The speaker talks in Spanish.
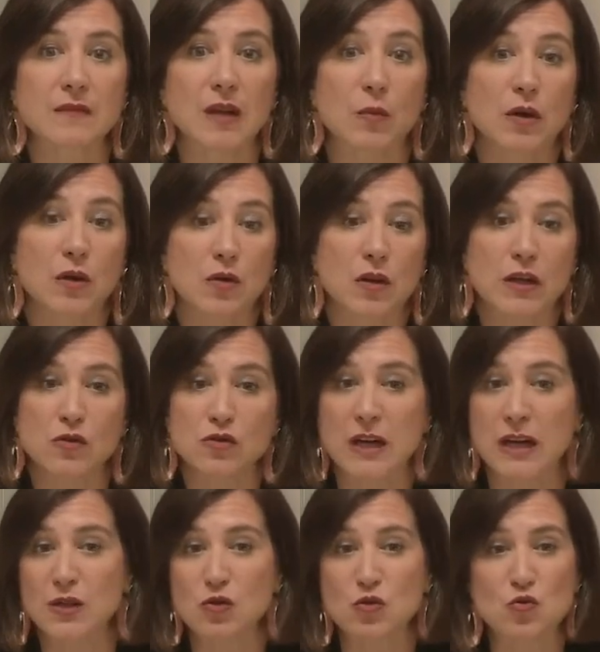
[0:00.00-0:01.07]
Bueno, ellos
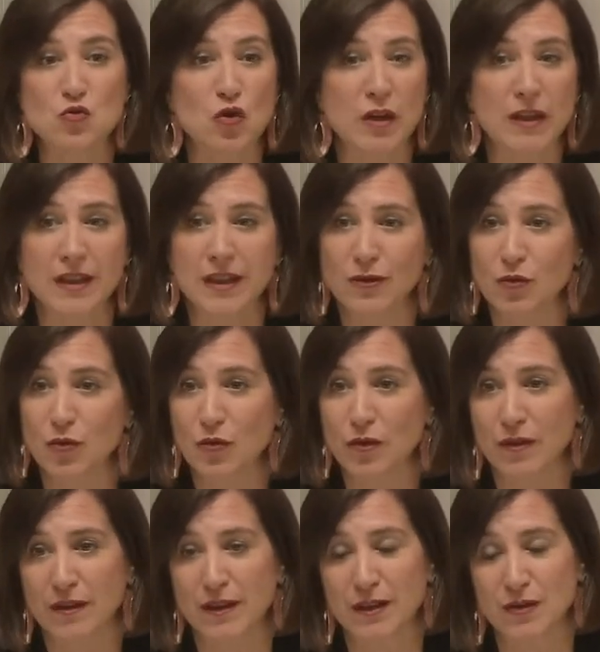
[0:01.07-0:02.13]
han hecho su solicitud
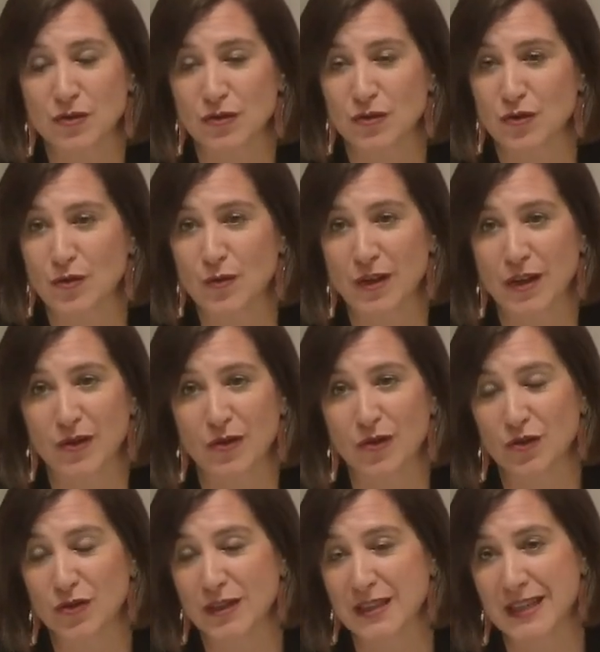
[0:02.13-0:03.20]
y nosotros, como digo,
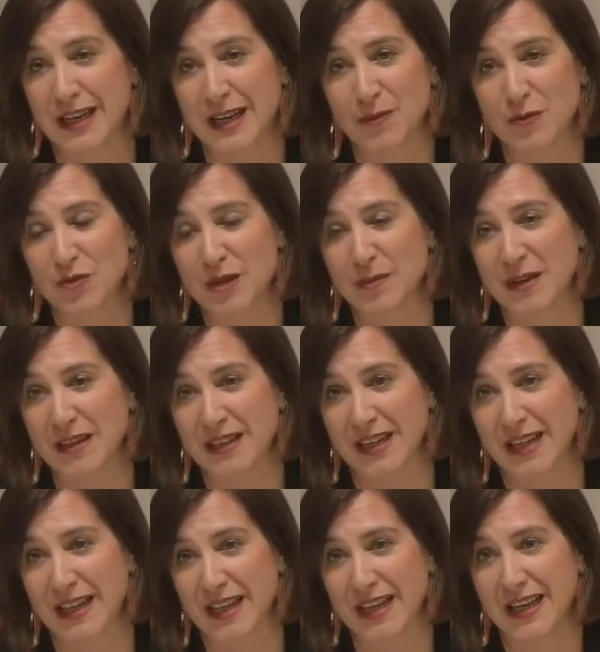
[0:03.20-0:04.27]
contestaremos a
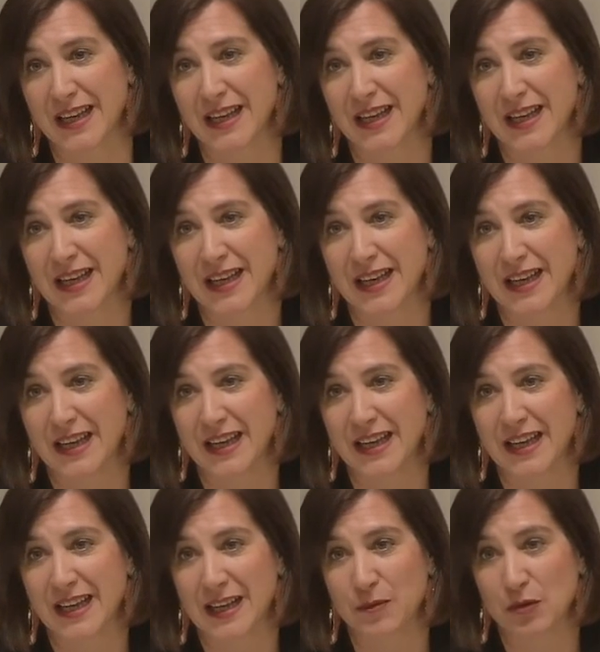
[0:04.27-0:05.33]
partir de,
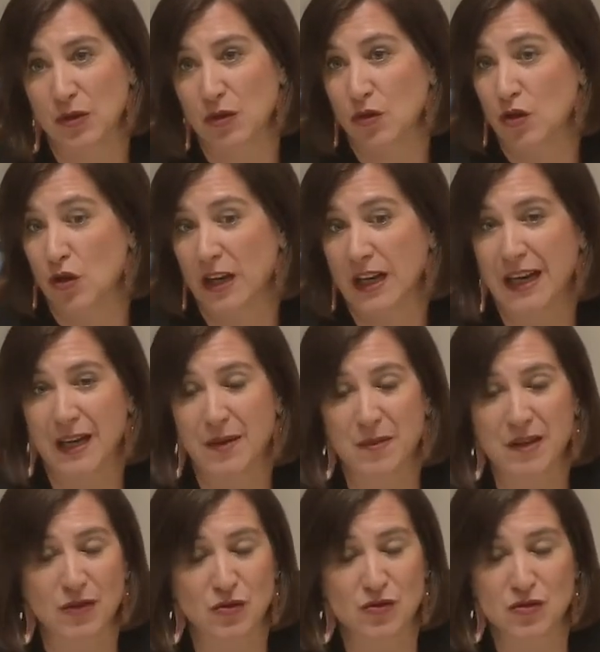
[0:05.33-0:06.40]
eh, bueno, con los
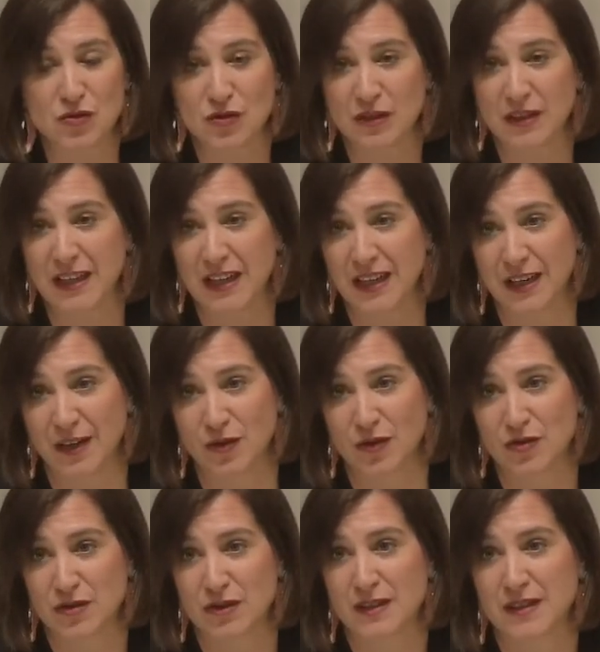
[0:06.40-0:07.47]
requerimientos
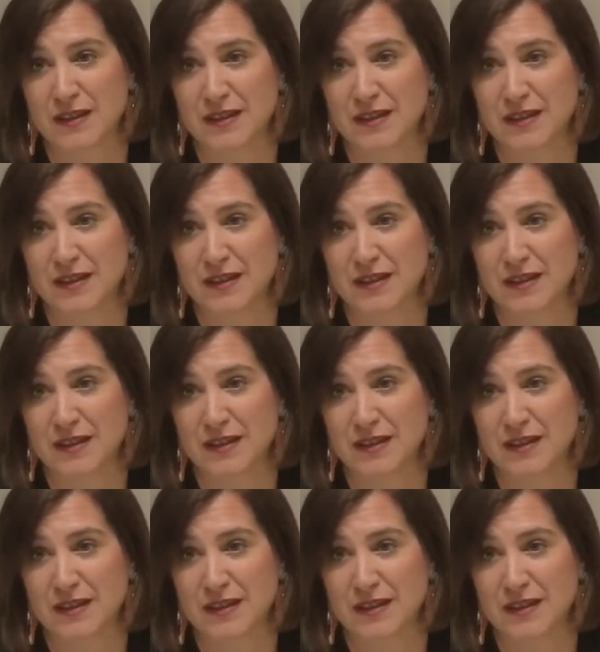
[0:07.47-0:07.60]
técnicos.